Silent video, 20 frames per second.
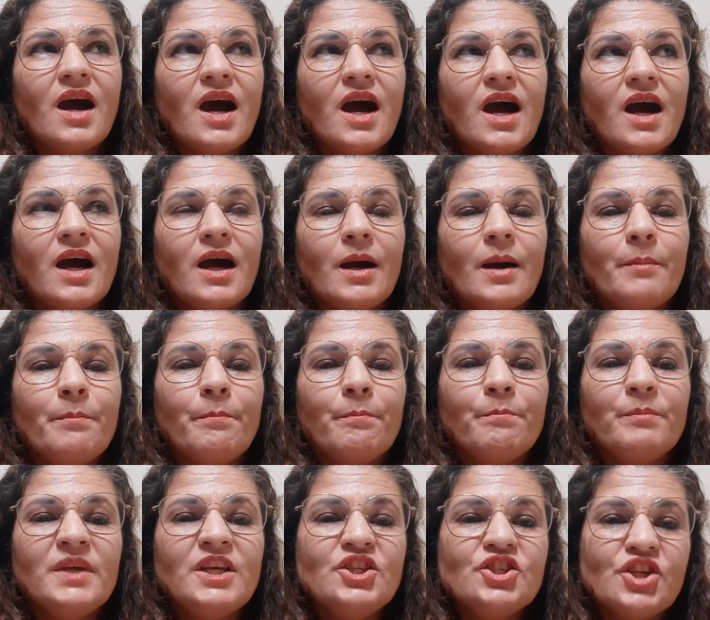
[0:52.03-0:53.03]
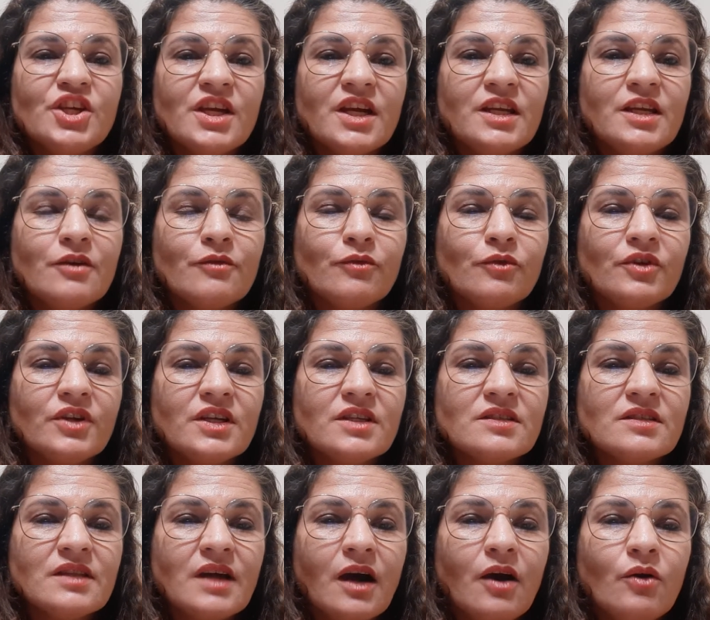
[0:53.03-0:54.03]
a engenharia
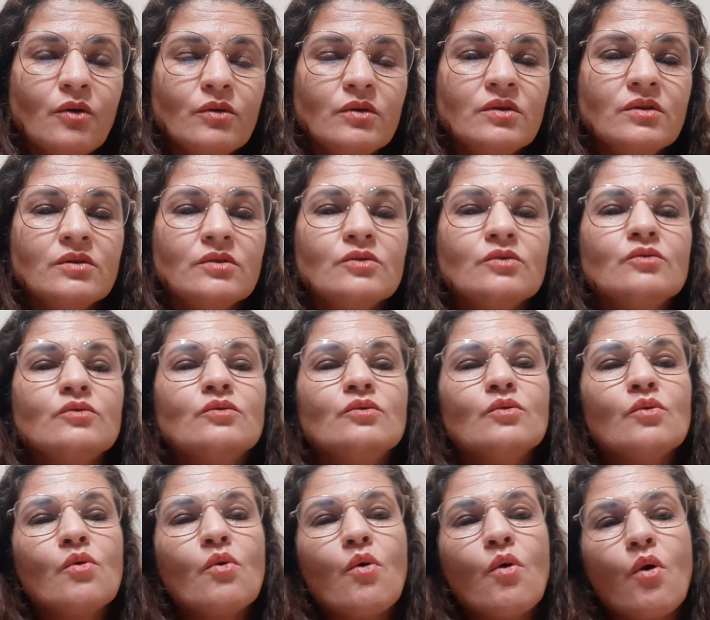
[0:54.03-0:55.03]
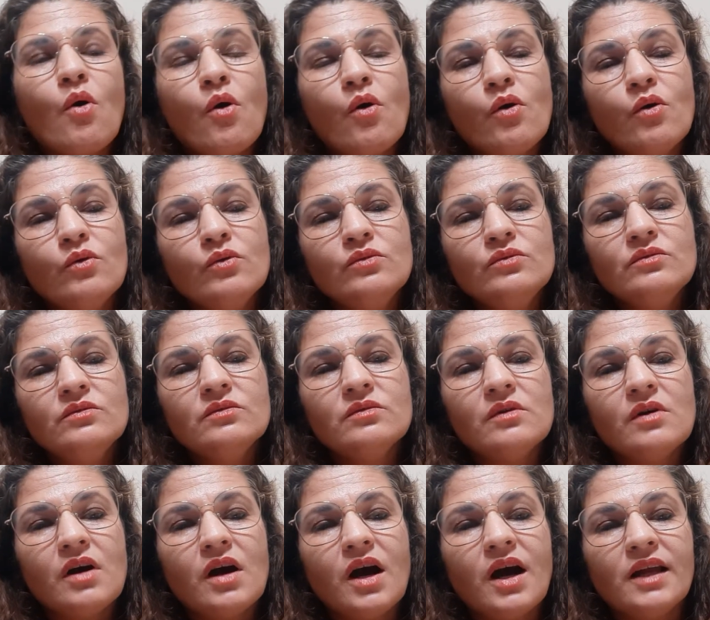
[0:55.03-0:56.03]
florestal com
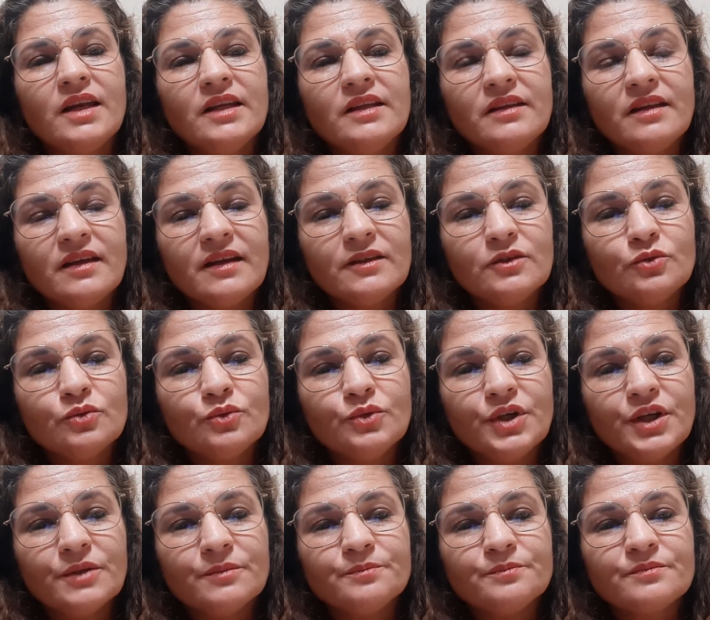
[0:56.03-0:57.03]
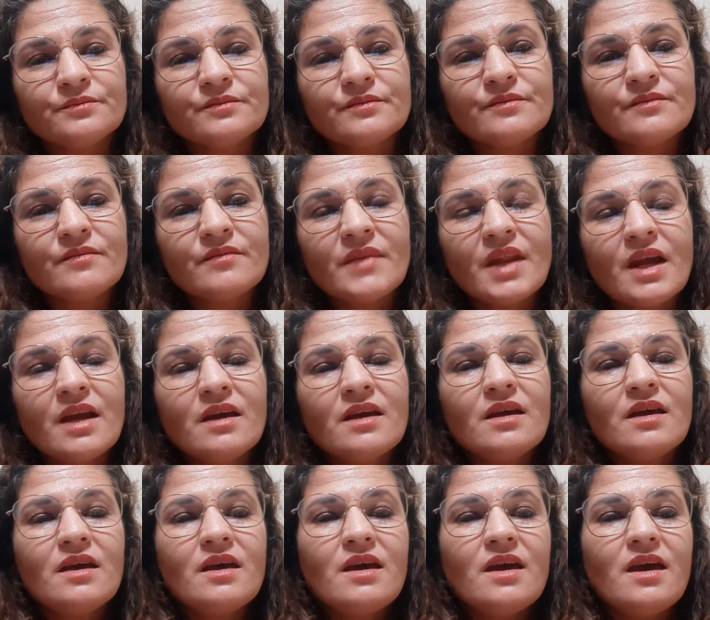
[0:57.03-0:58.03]
a literatura.
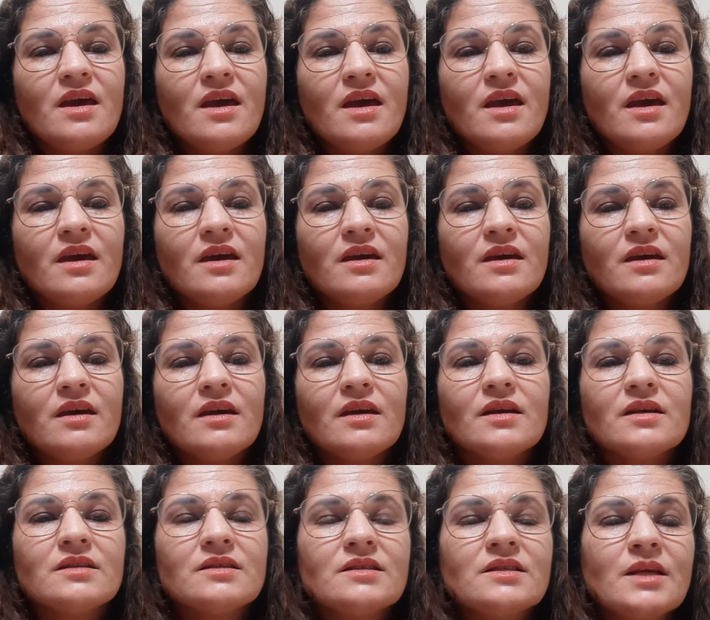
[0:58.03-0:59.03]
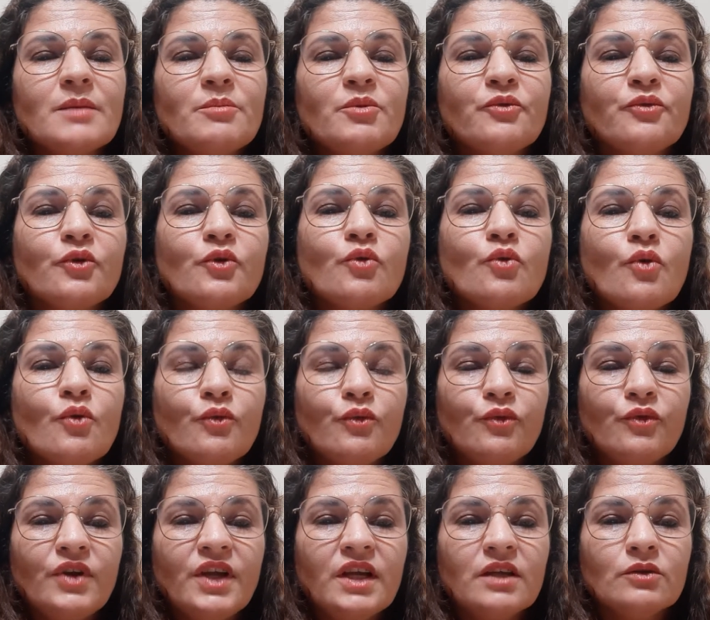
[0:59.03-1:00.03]
É, sempre foi um
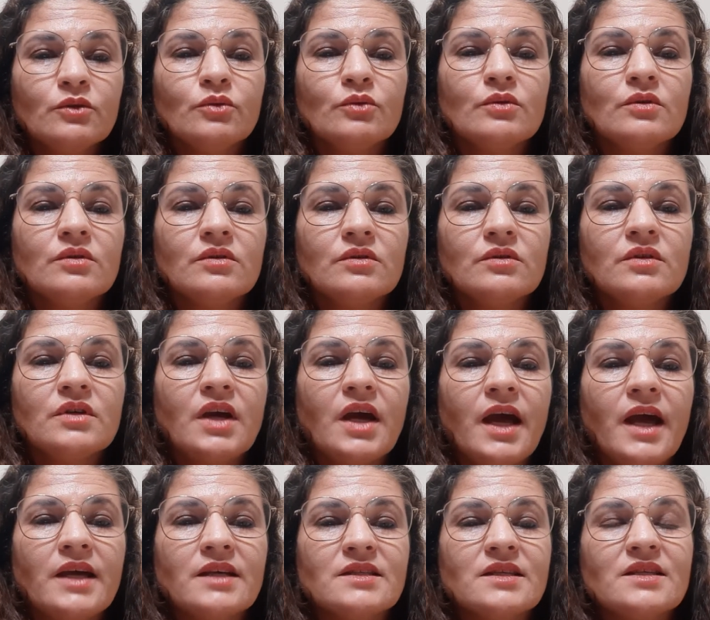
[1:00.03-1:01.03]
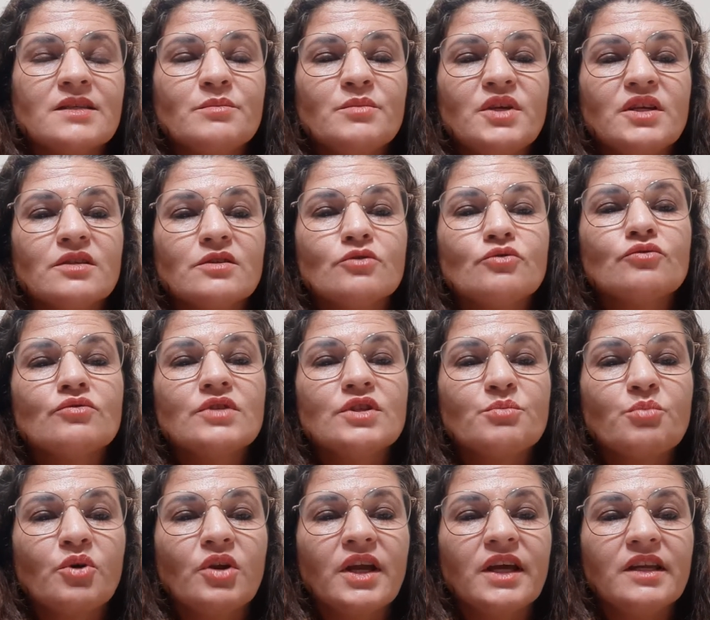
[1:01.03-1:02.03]
conflito essas minhas duas
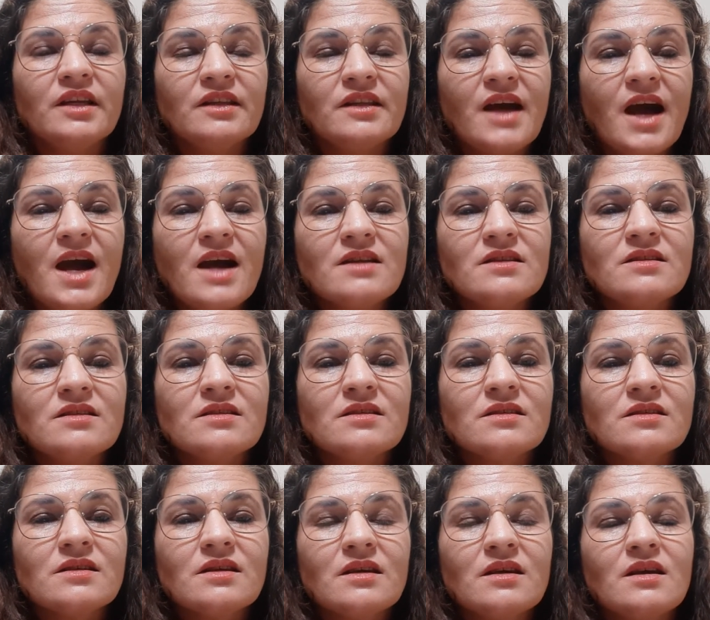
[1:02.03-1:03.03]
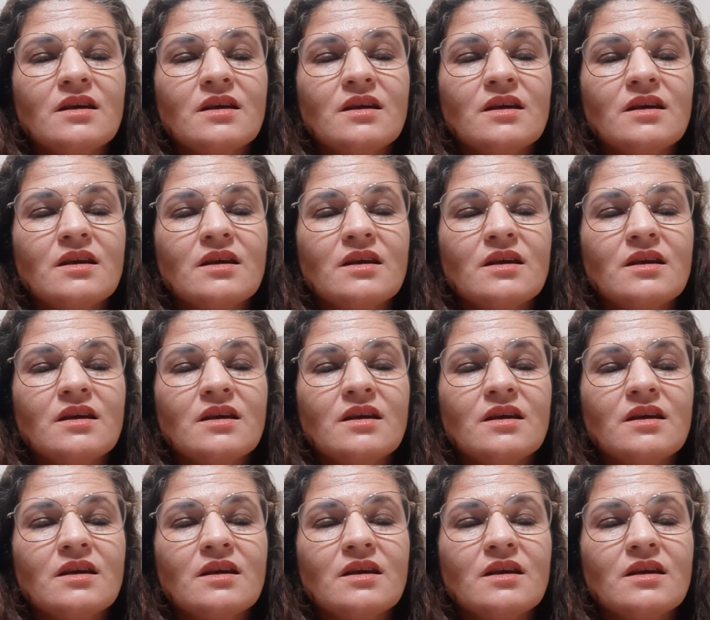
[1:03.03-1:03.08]
polaridades,